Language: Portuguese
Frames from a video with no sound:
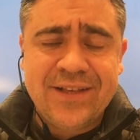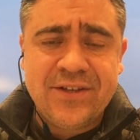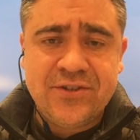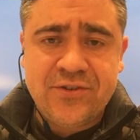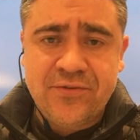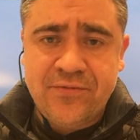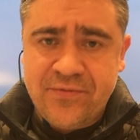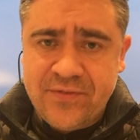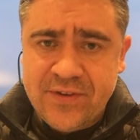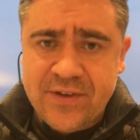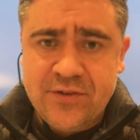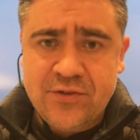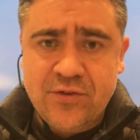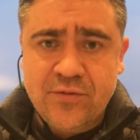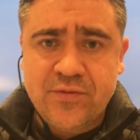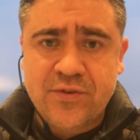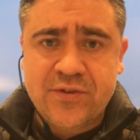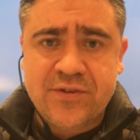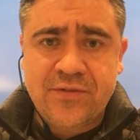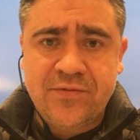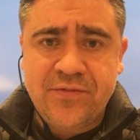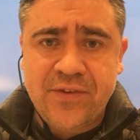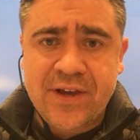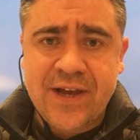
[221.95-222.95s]
e difícil
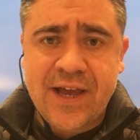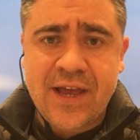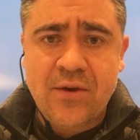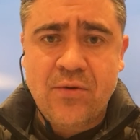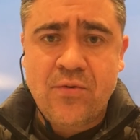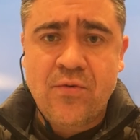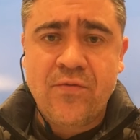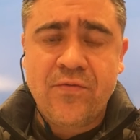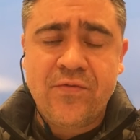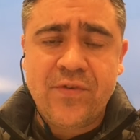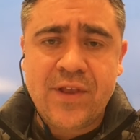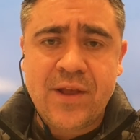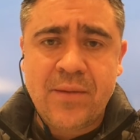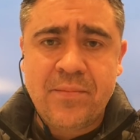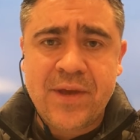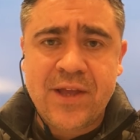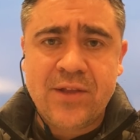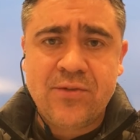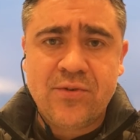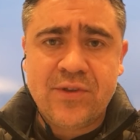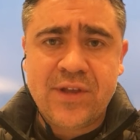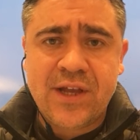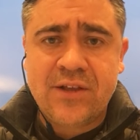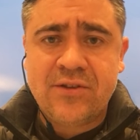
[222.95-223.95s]
você ficar em
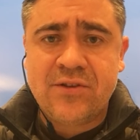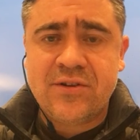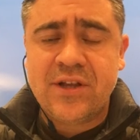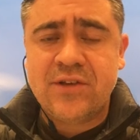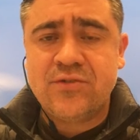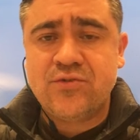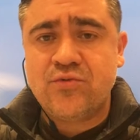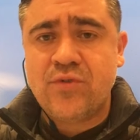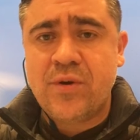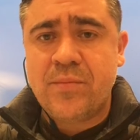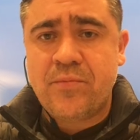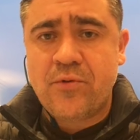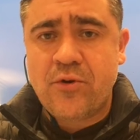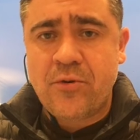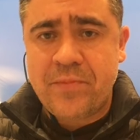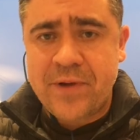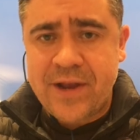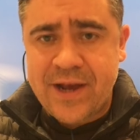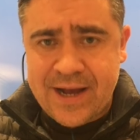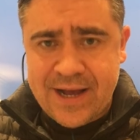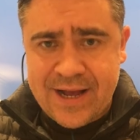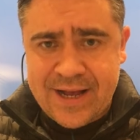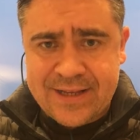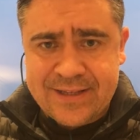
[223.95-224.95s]
confinamento dentro da sua
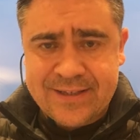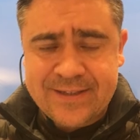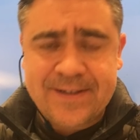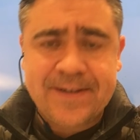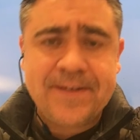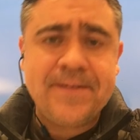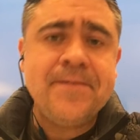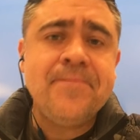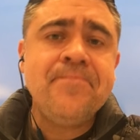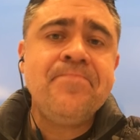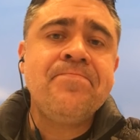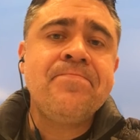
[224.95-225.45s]
própria casa